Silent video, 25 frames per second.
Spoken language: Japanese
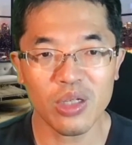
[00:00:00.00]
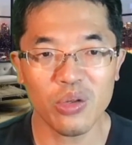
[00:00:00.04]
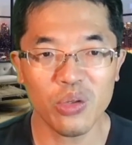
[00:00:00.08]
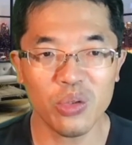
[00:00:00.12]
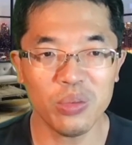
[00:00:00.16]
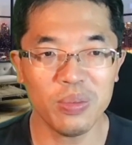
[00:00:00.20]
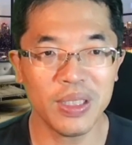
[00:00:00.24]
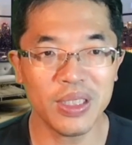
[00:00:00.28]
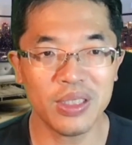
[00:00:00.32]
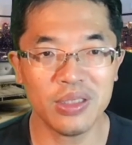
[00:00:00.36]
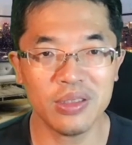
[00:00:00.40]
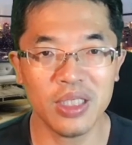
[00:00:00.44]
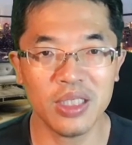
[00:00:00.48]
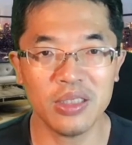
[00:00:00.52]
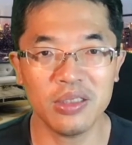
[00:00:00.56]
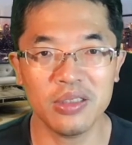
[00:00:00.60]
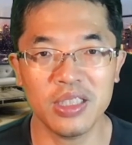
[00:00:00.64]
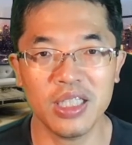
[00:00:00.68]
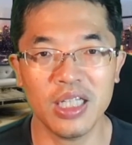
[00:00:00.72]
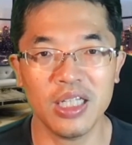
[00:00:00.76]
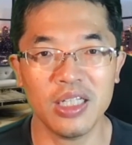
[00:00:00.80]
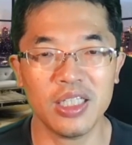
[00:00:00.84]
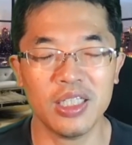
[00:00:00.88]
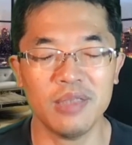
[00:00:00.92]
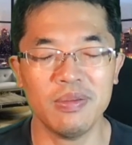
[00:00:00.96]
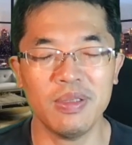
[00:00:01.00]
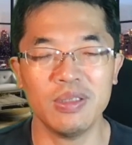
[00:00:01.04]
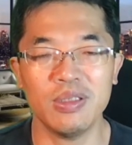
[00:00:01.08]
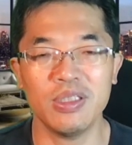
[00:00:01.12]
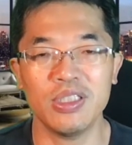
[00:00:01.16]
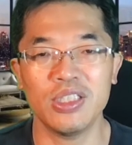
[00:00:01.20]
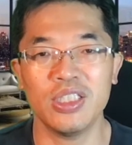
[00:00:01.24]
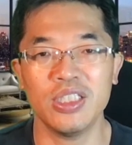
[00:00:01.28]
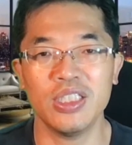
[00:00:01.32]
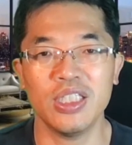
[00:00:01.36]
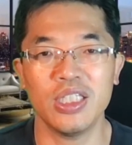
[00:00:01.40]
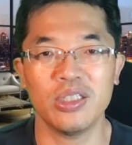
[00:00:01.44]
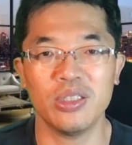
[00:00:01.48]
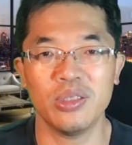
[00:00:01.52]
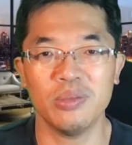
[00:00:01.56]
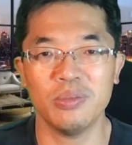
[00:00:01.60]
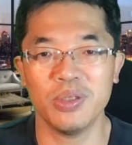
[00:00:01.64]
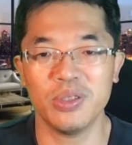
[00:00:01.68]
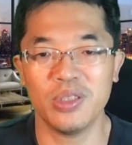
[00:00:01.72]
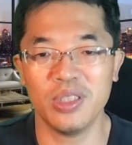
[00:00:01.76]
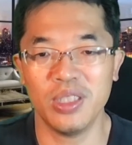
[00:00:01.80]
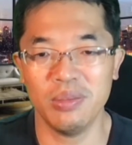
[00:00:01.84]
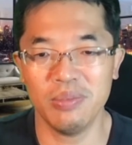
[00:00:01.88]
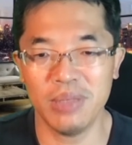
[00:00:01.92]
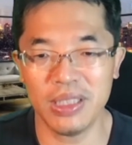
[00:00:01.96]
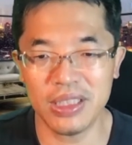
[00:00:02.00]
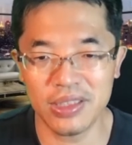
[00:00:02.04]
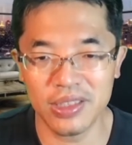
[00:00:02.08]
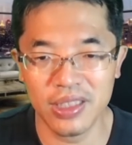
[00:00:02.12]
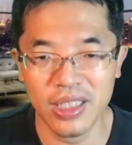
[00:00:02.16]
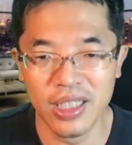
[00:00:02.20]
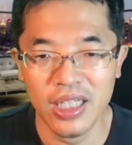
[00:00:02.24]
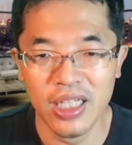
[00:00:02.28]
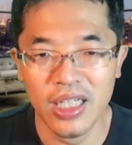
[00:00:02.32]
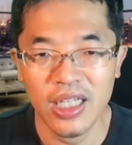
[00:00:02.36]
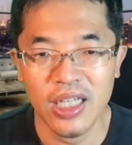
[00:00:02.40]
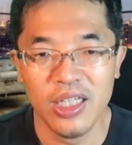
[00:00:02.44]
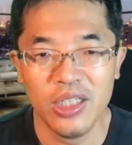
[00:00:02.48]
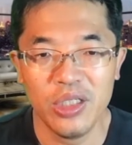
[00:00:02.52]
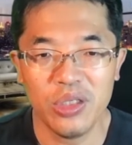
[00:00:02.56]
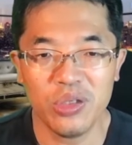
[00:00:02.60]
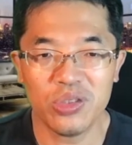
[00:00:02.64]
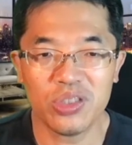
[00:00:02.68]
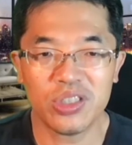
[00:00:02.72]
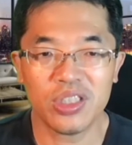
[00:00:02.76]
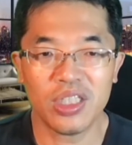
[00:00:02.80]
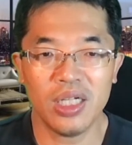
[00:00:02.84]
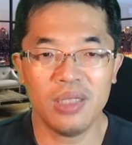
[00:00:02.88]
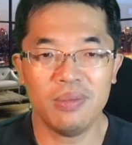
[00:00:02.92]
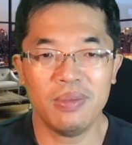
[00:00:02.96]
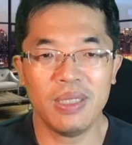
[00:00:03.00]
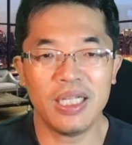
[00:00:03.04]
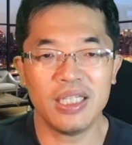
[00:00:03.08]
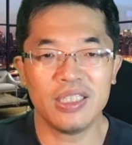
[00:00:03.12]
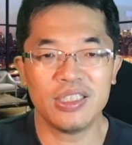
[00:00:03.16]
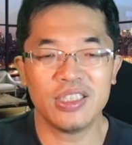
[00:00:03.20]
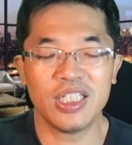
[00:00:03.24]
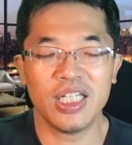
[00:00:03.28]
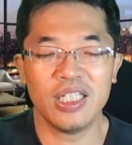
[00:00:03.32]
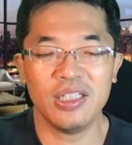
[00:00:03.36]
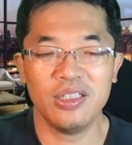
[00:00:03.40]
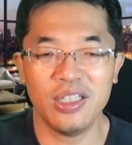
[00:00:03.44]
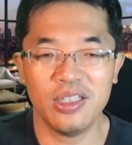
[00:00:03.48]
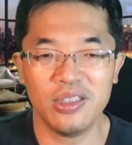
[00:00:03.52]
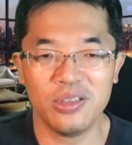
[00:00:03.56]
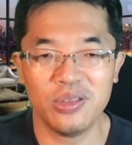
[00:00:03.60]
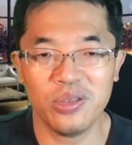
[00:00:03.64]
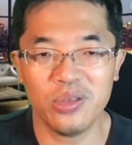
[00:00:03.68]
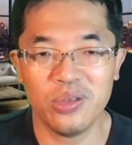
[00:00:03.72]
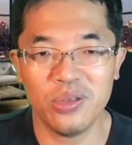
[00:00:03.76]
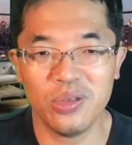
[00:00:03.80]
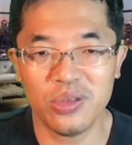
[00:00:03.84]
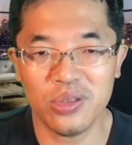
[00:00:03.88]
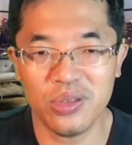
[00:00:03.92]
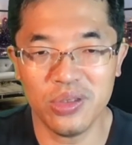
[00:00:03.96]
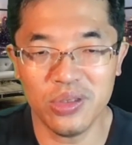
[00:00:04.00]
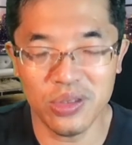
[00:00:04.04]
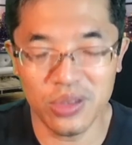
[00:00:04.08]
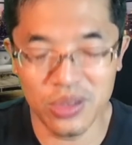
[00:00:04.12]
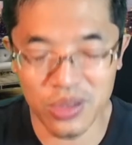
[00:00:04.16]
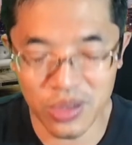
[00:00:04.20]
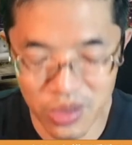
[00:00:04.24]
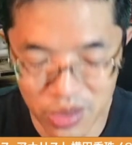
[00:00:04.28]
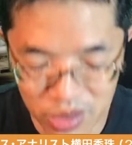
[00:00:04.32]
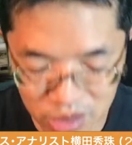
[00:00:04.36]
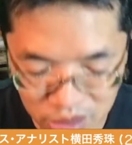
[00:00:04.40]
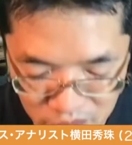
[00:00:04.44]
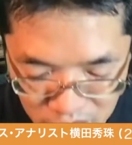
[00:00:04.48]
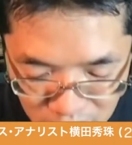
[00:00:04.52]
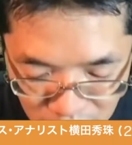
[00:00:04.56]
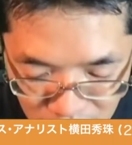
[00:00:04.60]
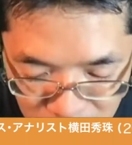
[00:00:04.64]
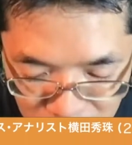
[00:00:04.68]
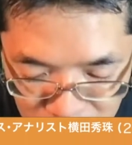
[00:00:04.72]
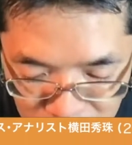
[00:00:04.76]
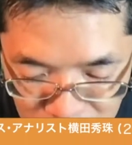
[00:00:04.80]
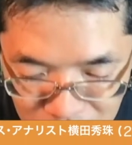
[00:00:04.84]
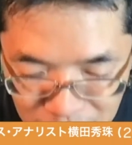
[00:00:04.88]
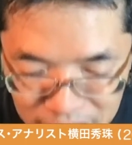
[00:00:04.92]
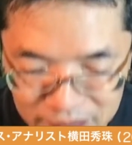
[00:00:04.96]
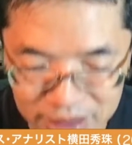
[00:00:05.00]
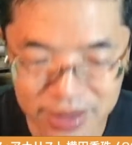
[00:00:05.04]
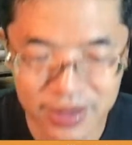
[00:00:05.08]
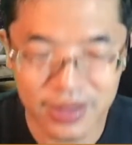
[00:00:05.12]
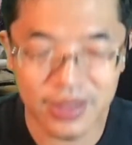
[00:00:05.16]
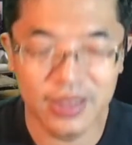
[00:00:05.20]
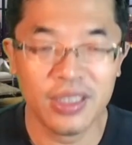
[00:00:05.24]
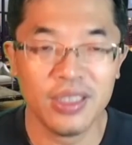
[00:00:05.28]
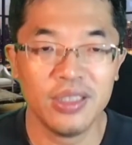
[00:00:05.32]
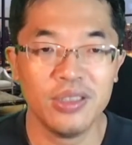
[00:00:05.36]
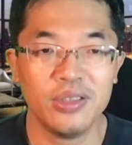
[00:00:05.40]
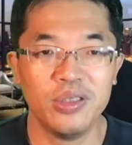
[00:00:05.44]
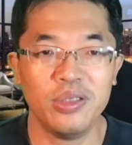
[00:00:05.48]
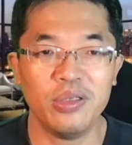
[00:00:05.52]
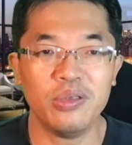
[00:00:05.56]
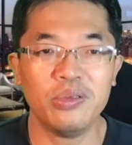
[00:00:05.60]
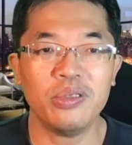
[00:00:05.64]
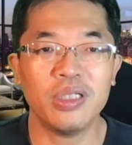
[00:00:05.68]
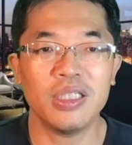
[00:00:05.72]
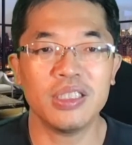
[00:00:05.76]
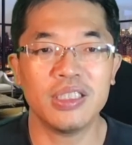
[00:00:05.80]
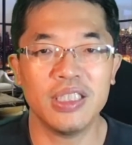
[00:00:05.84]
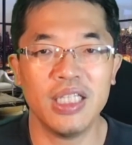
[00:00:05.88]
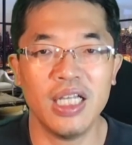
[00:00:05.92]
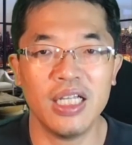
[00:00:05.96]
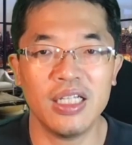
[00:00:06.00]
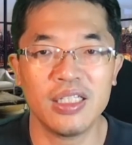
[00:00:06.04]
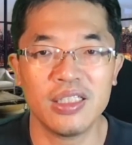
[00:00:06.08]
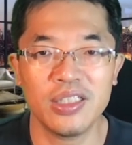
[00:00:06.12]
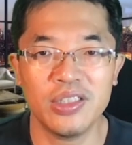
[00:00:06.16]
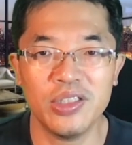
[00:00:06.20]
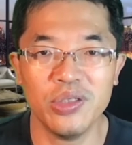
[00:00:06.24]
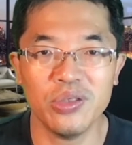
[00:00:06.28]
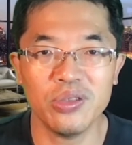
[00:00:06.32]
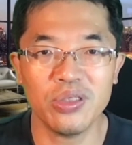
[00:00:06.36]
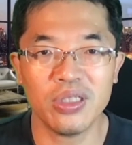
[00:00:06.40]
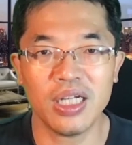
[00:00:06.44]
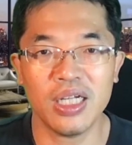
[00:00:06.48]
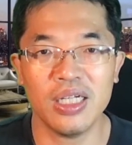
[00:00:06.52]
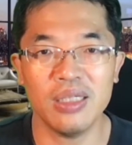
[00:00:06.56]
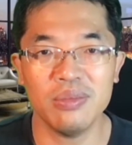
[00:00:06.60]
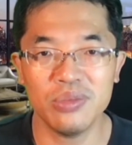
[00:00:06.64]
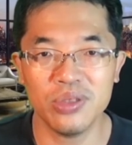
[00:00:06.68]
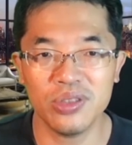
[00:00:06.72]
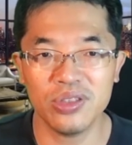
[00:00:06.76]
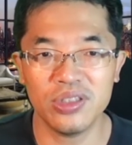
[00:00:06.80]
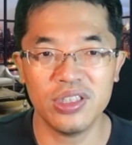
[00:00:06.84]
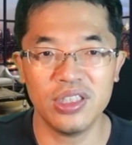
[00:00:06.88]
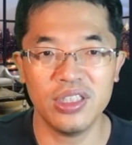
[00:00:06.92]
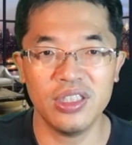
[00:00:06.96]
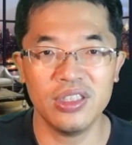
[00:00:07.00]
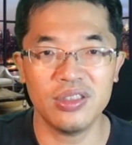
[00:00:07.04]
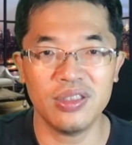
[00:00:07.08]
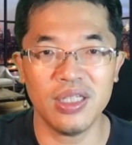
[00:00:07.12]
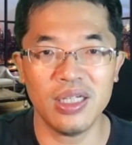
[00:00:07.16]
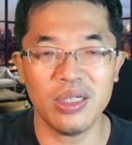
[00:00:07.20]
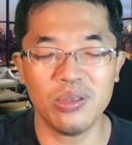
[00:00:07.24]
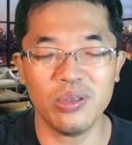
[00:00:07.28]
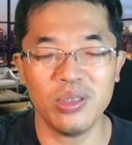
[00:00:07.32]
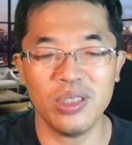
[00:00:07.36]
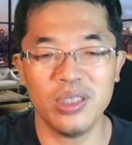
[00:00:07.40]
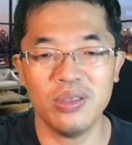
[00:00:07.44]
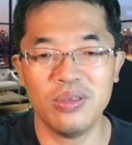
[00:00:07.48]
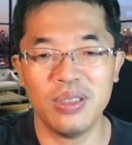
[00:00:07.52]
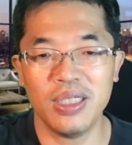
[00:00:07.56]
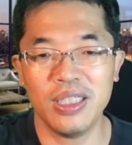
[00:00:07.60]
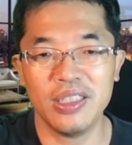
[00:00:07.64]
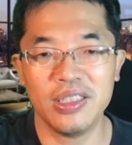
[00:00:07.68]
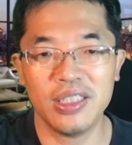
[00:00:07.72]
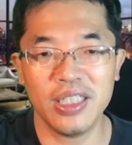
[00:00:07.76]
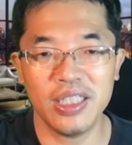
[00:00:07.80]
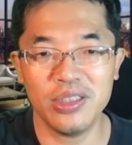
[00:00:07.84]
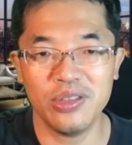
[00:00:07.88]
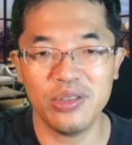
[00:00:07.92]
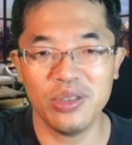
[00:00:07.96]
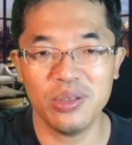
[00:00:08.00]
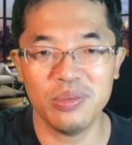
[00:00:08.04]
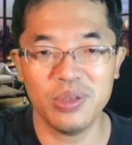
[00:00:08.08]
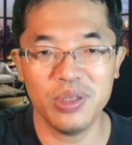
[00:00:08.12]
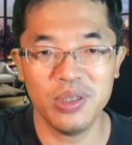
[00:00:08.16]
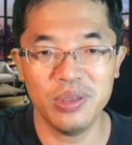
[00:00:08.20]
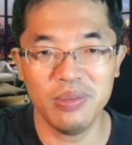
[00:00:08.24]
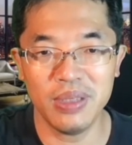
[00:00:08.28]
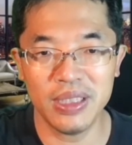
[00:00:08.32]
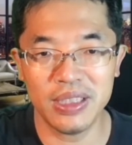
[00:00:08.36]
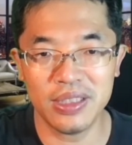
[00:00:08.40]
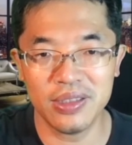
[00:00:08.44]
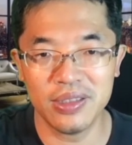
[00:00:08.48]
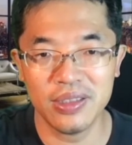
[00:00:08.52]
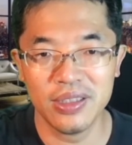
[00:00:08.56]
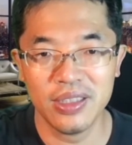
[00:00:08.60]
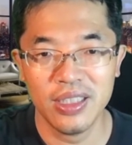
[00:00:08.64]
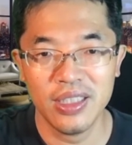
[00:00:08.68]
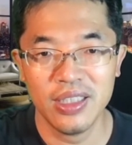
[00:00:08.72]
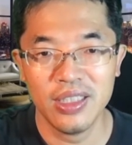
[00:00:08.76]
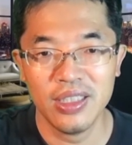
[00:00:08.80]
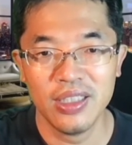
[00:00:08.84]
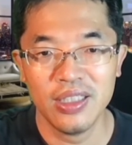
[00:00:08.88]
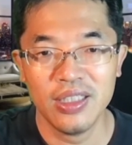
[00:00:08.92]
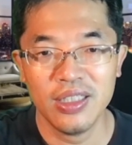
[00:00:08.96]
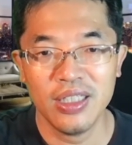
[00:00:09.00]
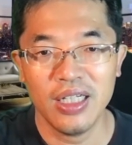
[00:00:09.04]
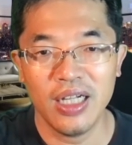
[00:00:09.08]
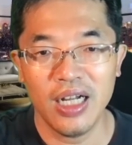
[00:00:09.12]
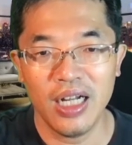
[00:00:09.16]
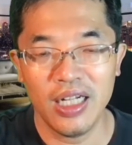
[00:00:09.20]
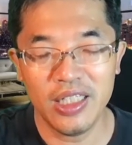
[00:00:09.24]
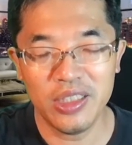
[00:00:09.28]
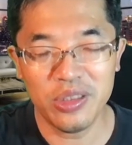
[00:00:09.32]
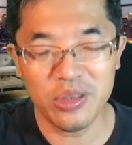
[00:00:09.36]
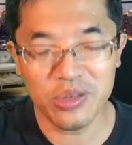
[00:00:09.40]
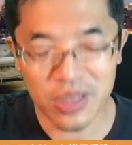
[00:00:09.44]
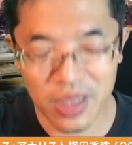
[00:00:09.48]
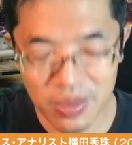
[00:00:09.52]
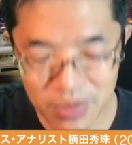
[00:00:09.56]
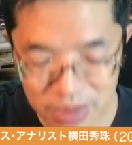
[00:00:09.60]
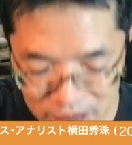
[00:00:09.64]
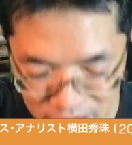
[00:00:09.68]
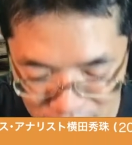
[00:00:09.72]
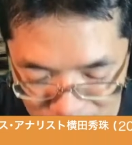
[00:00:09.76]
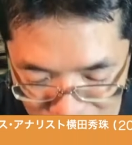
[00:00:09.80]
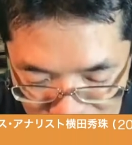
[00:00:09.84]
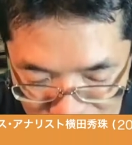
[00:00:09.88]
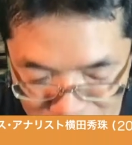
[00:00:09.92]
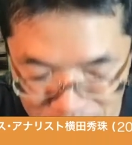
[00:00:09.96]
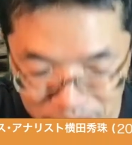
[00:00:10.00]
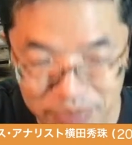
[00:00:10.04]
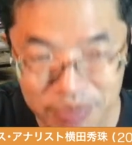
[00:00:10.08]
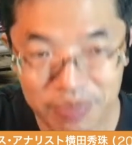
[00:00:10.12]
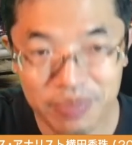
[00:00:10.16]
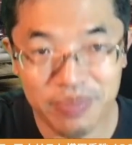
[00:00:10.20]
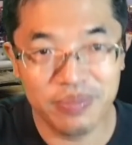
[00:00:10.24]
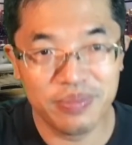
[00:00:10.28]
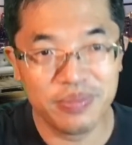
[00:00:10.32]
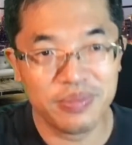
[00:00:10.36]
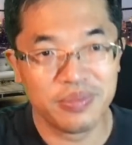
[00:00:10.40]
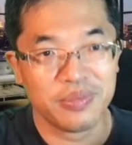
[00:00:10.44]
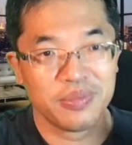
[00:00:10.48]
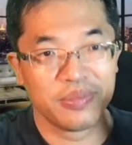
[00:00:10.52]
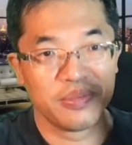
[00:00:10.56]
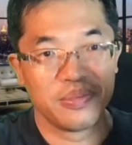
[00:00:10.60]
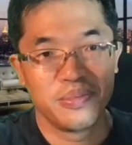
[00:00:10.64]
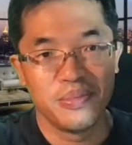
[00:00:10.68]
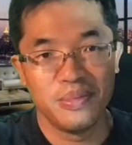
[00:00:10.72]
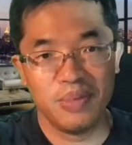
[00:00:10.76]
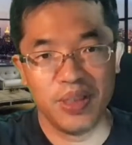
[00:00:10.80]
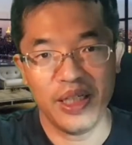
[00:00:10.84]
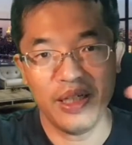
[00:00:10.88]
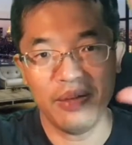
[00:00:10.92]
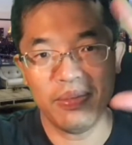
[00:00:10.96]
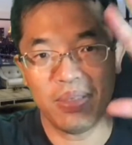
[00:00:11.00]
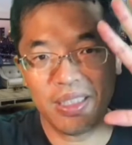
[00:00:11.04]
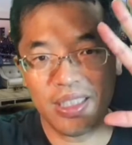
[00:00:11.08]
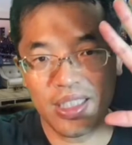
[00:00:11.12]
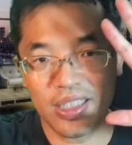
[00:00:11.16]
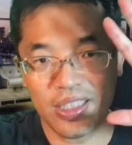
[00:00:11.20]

メントなどいただけば嬉しいなと思います。よろしければチャンネル登録よろしくお願いいたします。ということでですね、今日の買い物シリーズはこれで終わりたいと思います。ありがとうございました。ではまた明